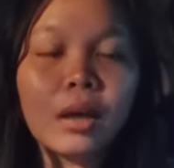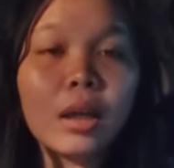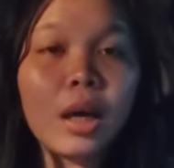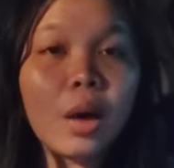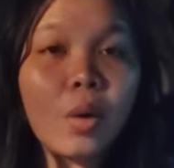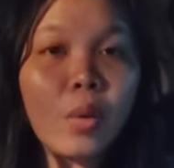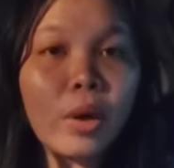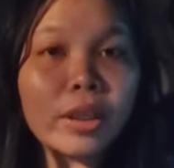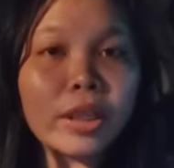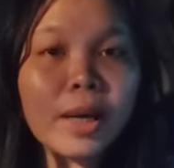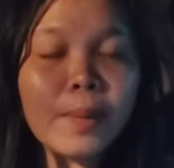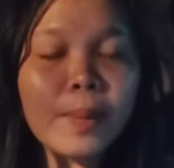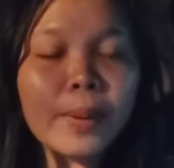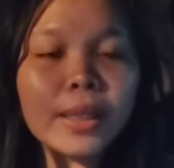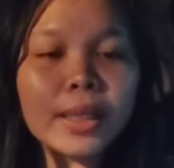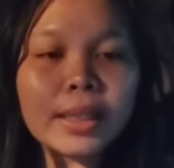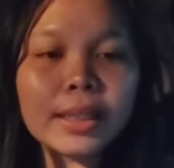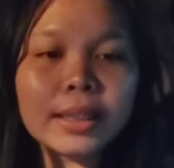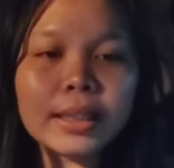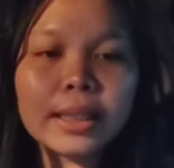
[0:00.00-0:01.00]
Dakwanya
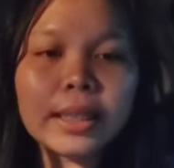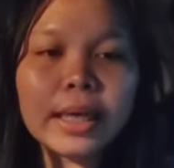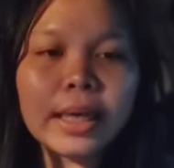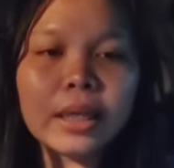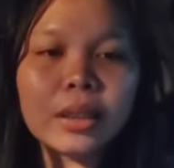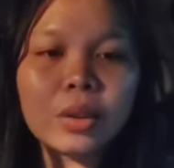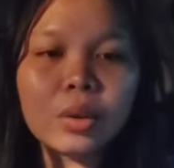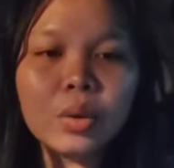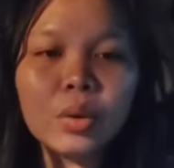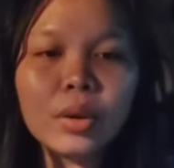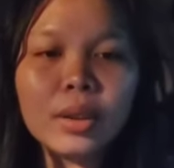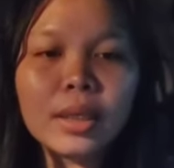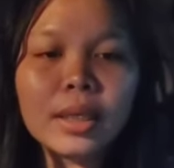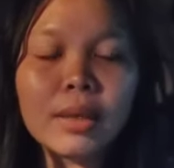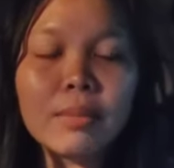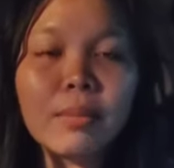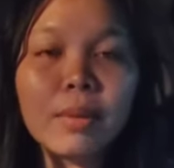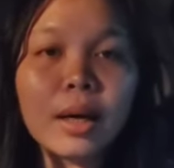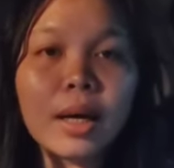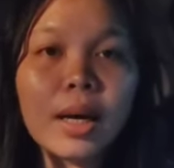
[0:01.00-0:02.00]
pada ketika itu,
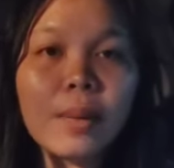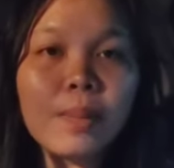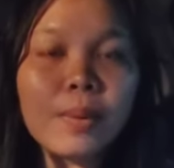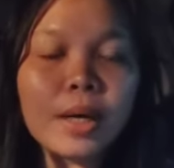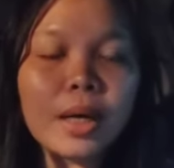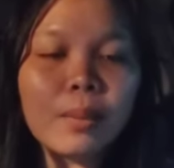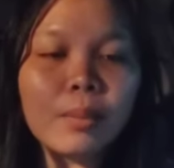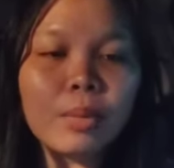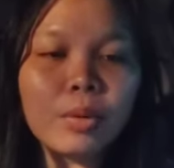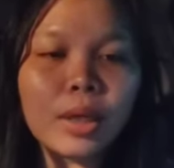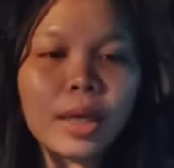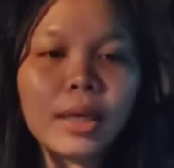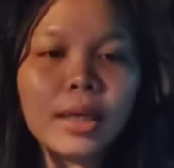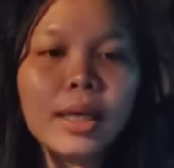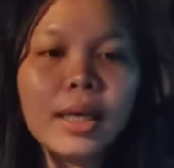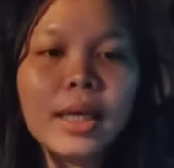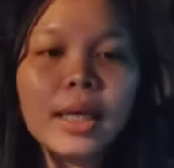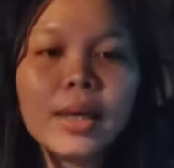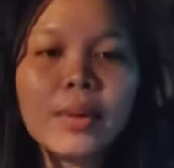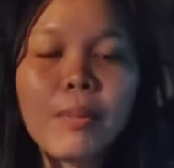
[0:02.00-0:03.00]
Lembaga
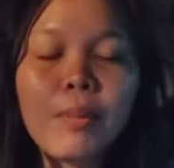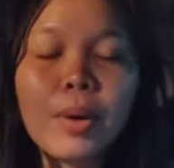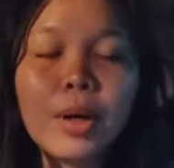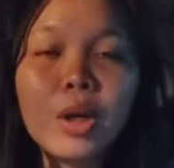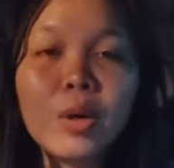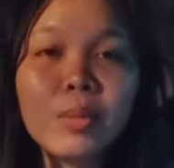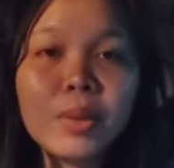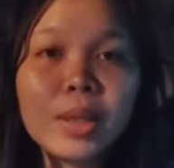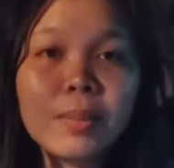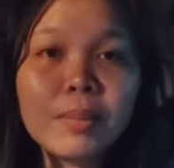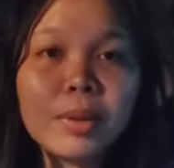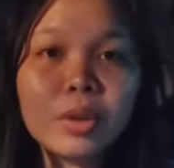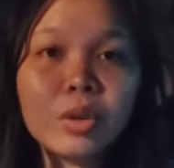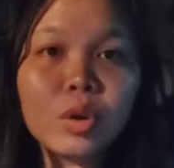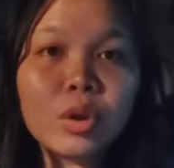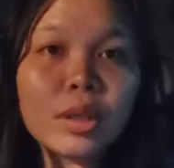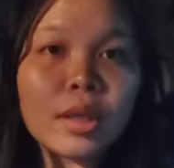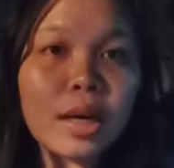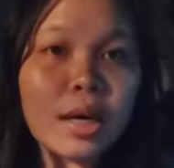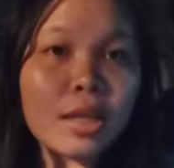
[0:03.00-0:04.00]
Pengampunan belum
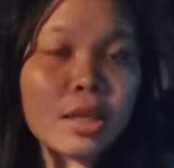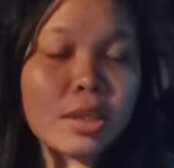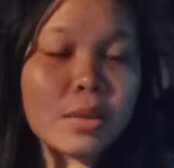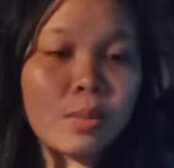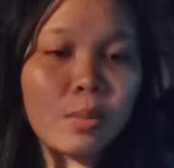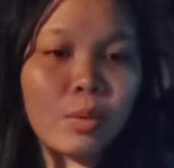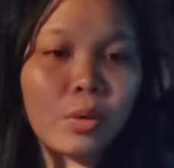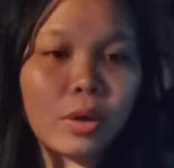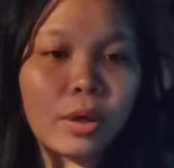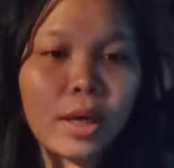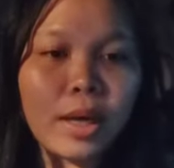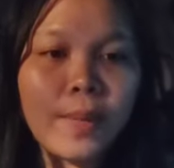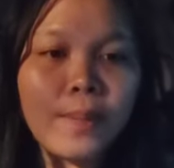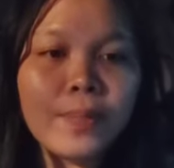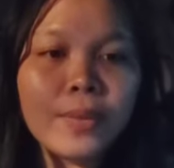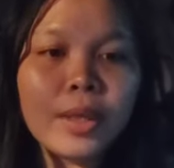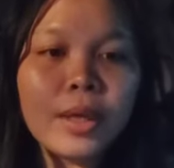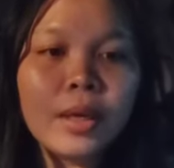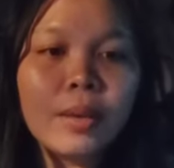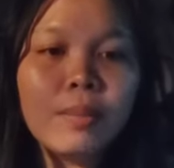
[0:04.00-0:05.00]
dibentuk dengan
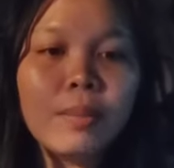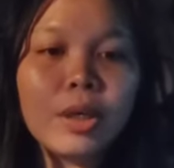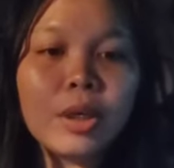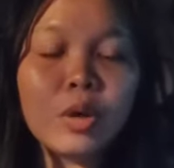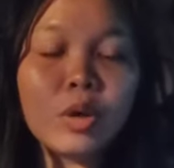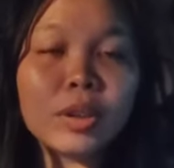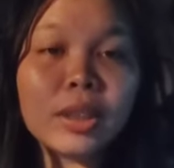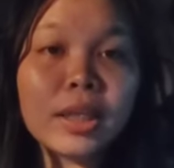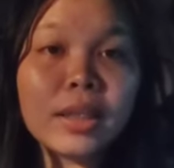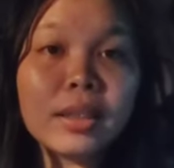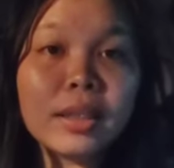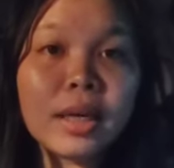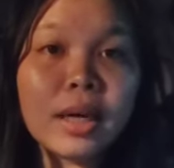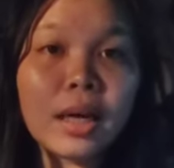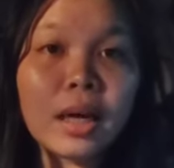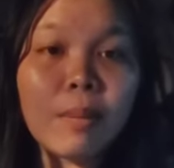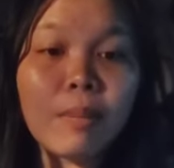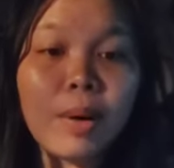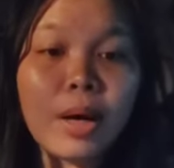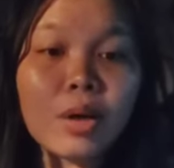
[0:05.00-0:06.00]
sempurna Berikutan
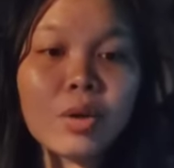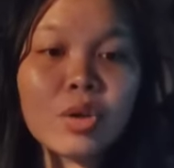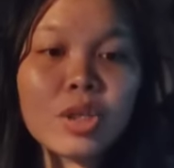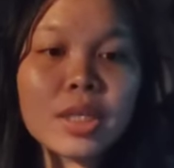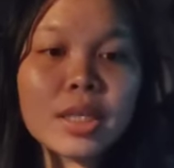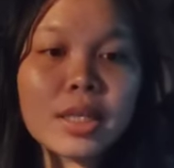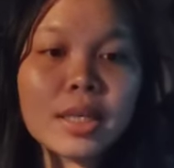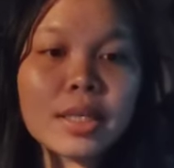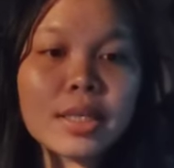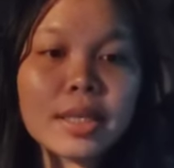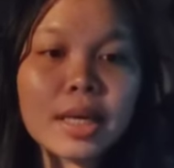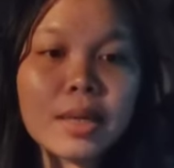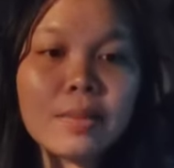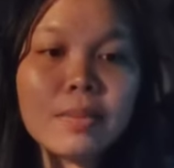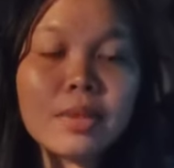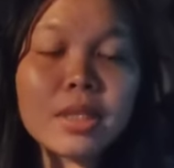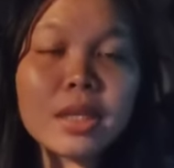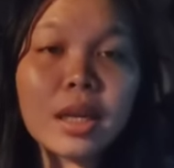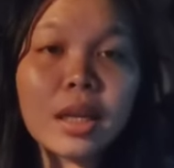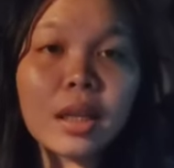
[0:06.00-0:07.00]
negara baru
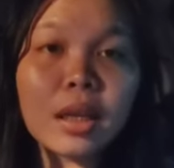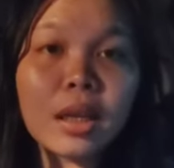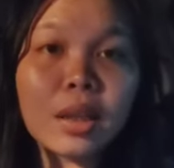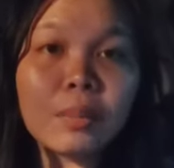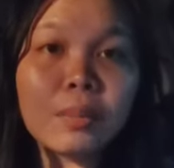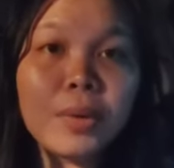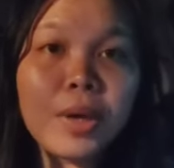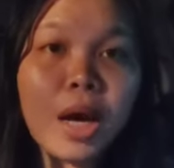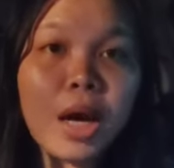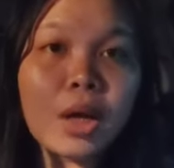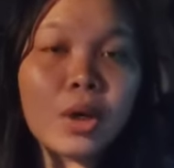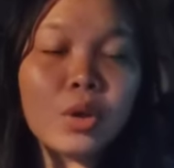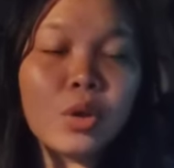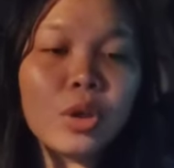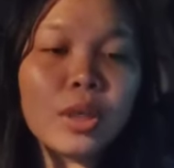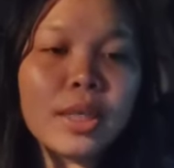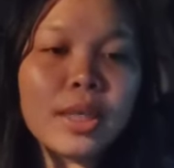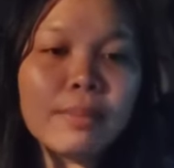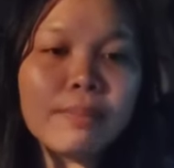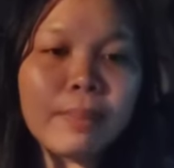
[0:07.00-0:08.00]
selesai menjalankan
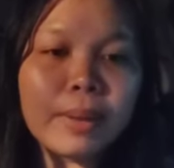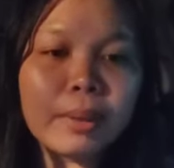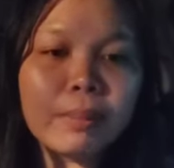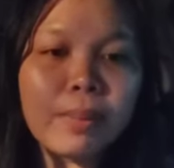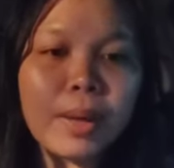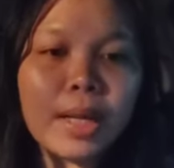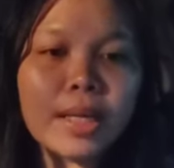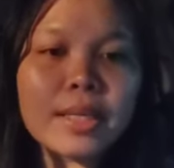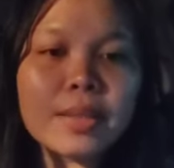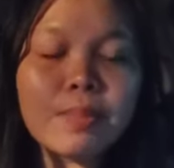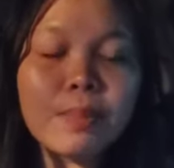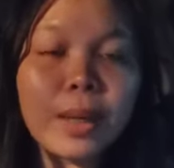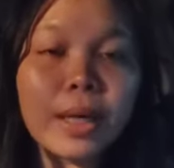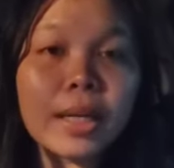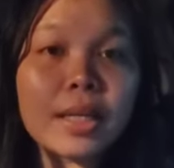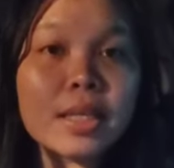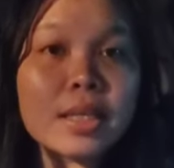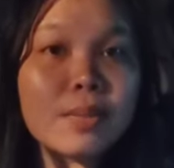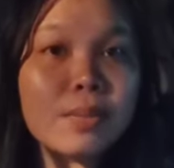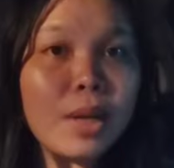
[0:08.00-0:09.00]
PRU ke-14
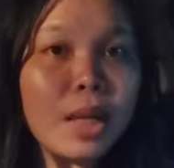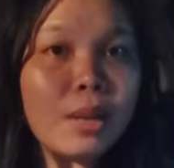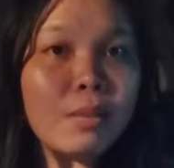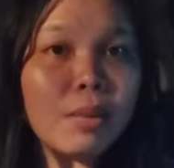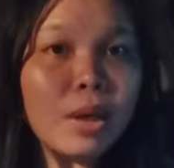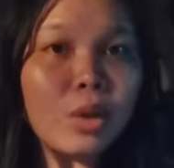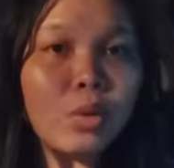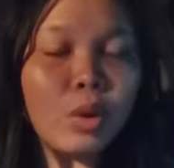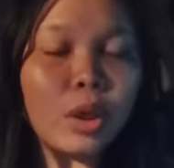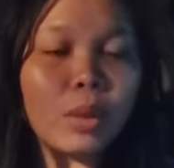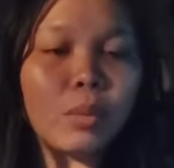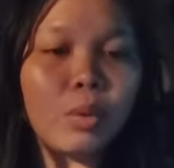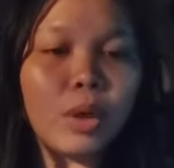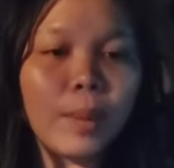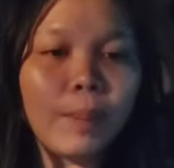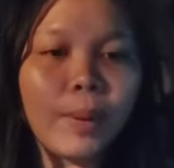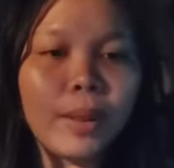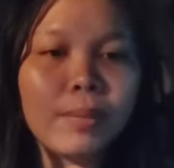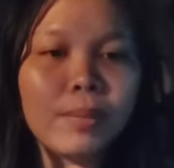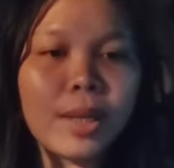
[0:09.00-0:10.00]
pada 9 Mei
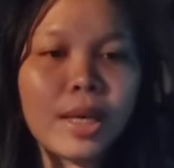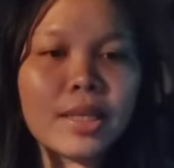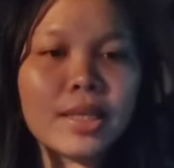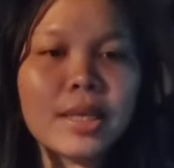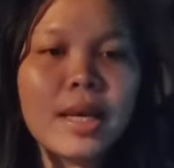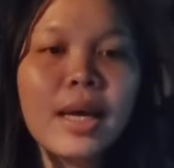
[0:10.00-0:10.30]
2018